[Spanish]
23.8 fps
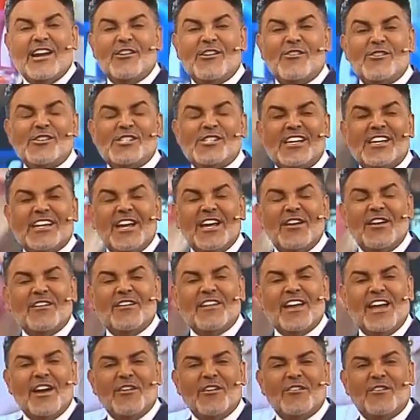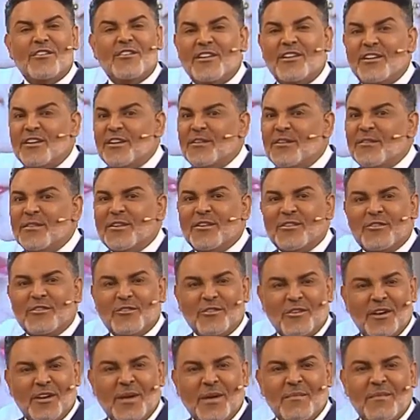la noche, ¿qué es lo que hago?
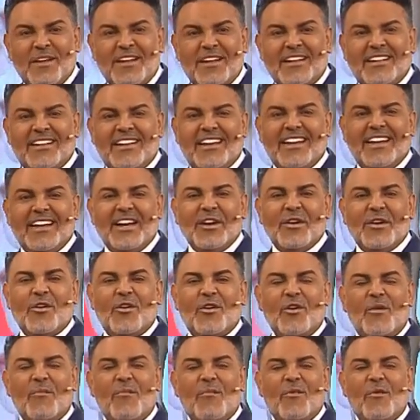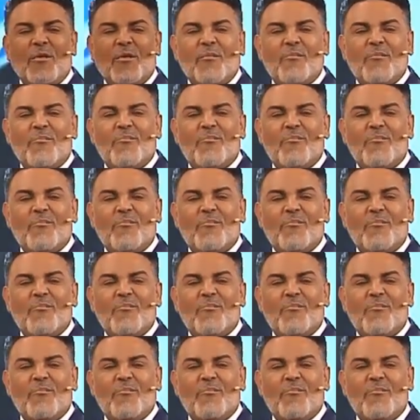Solamente como